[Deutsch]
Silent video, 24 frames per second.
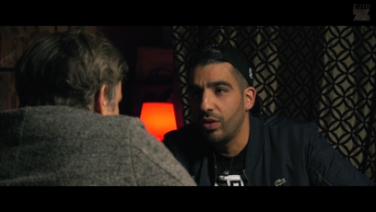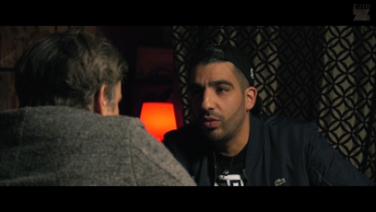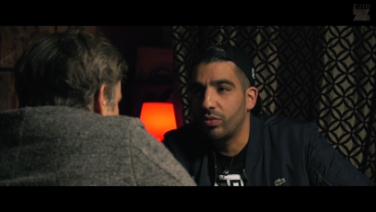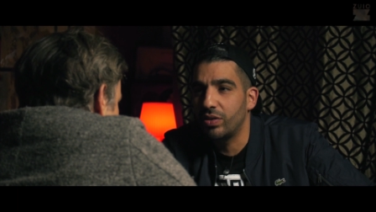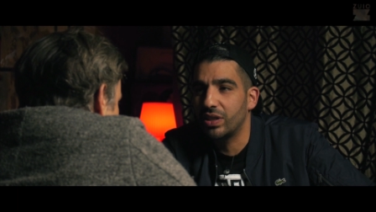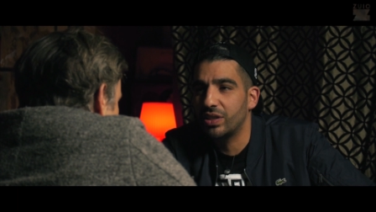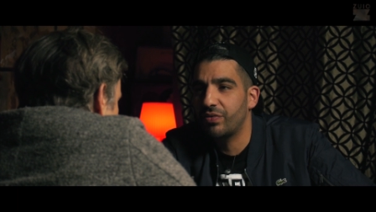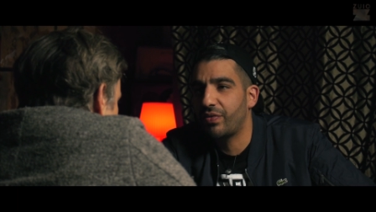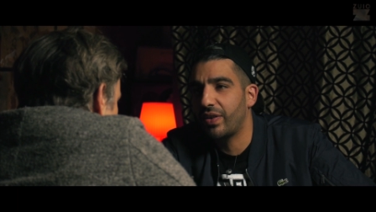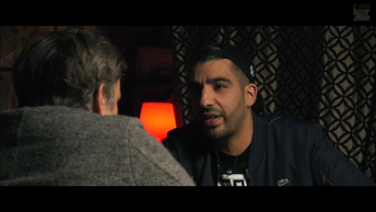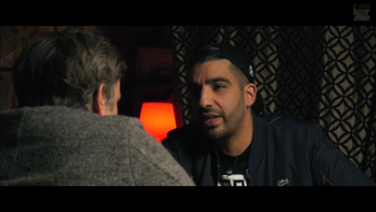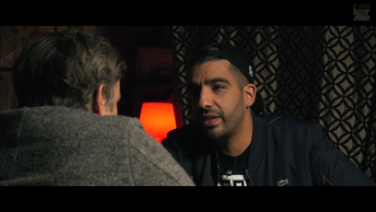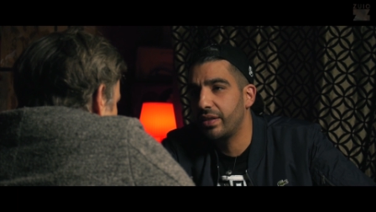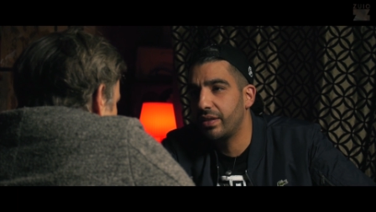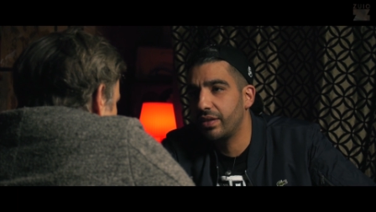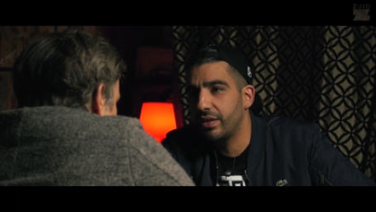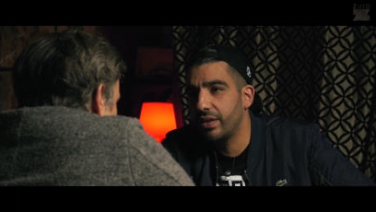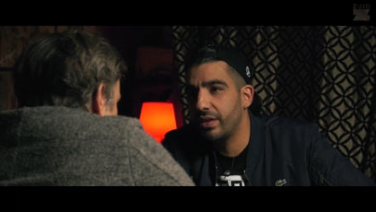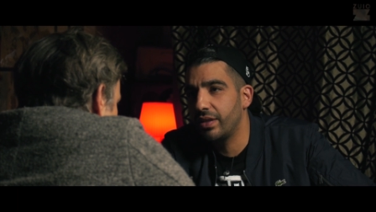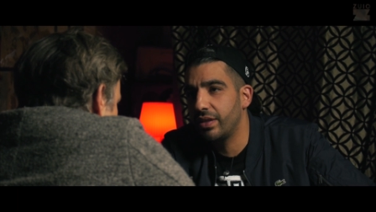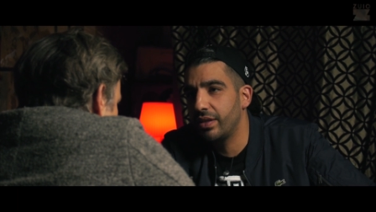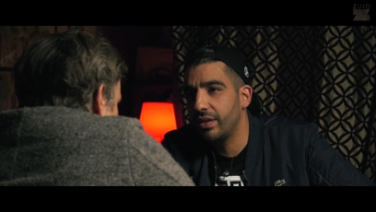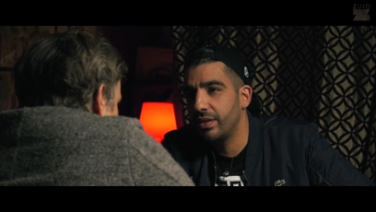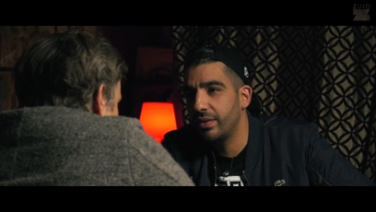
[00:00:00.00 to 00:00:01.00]
Und ja. das war den
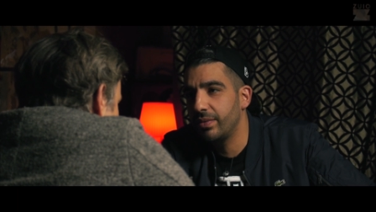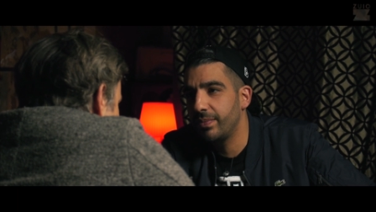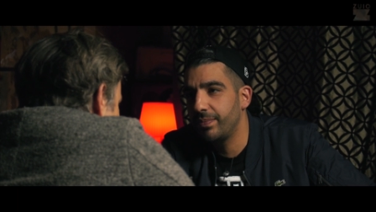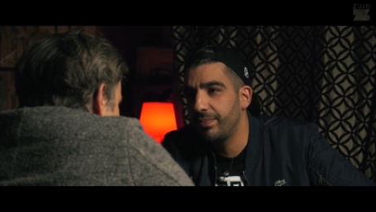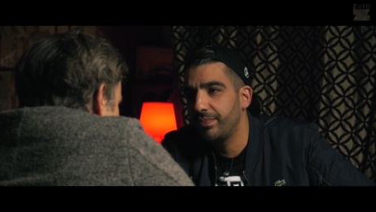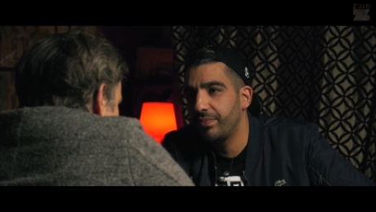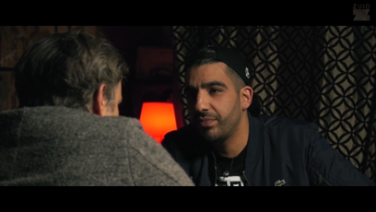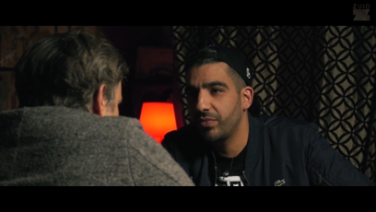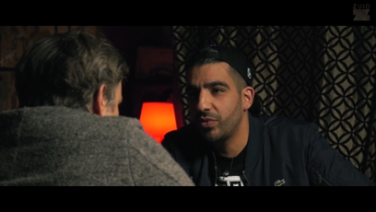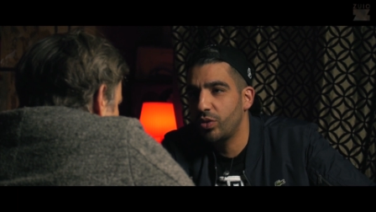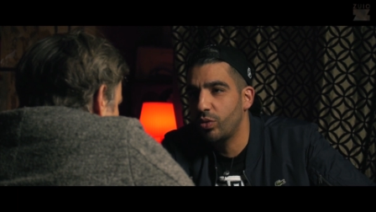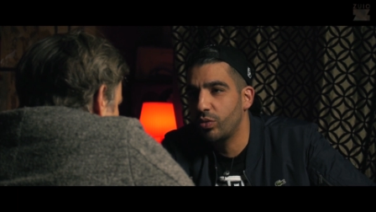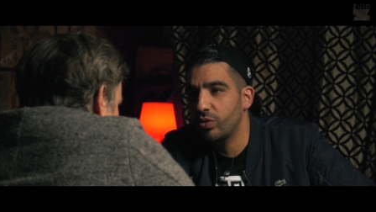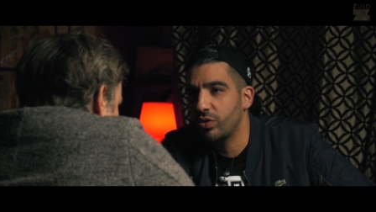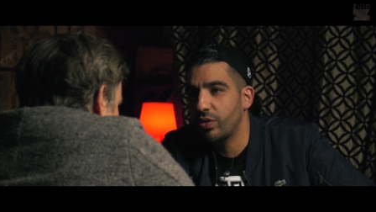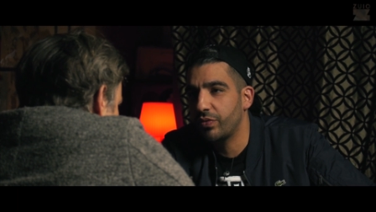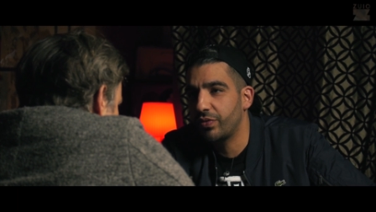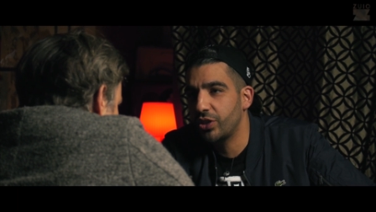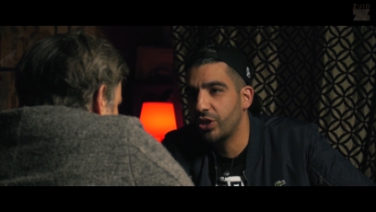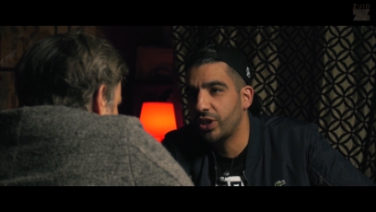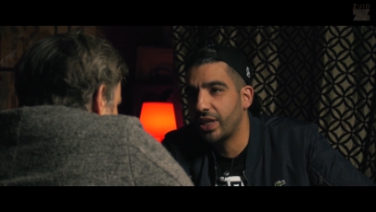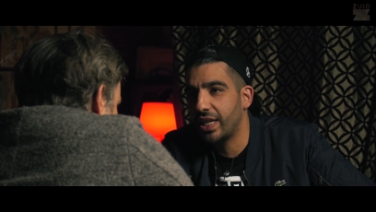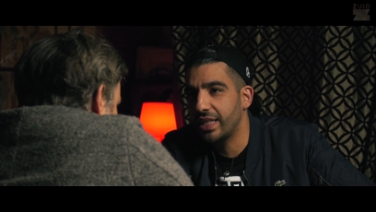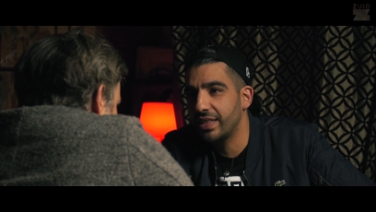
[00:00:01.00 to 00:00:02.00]
äh, Jungs auf
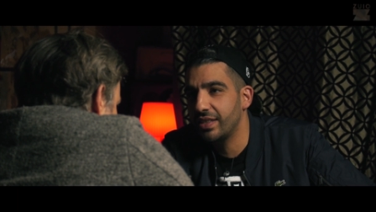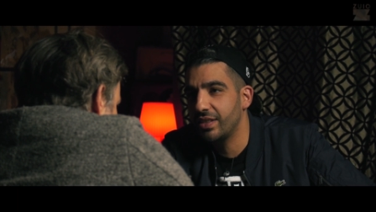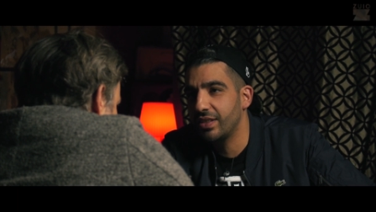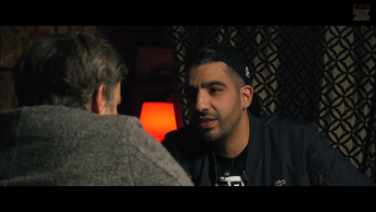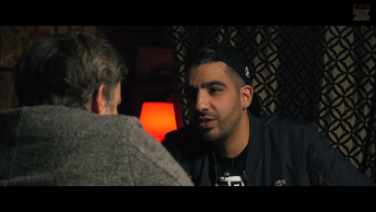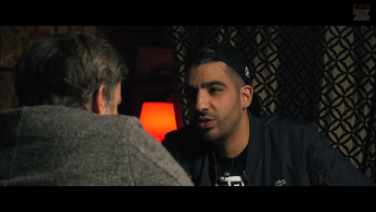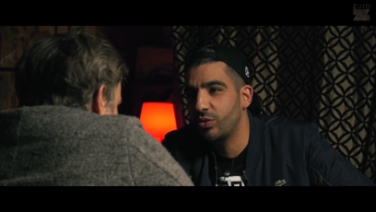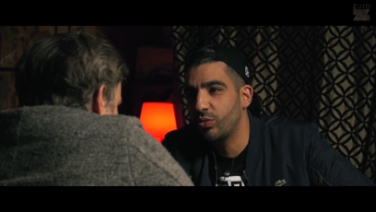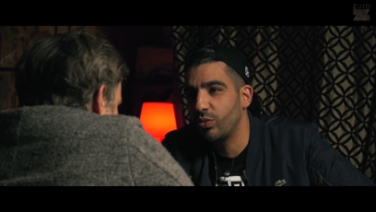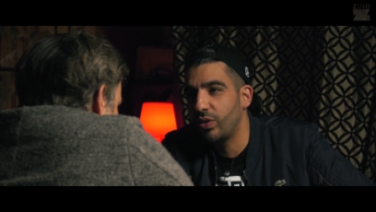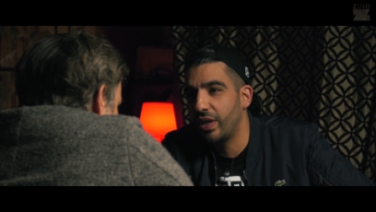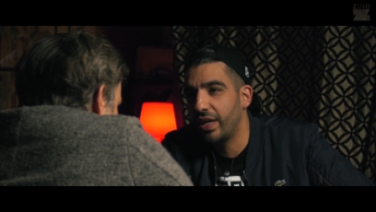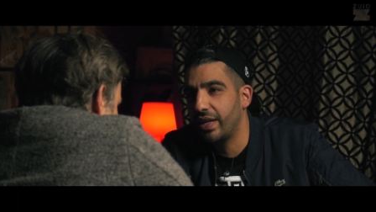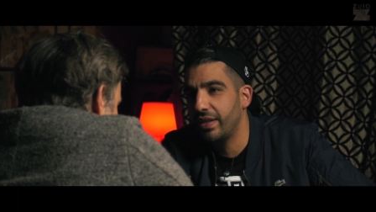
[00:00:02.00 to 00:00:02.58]
der Straße zu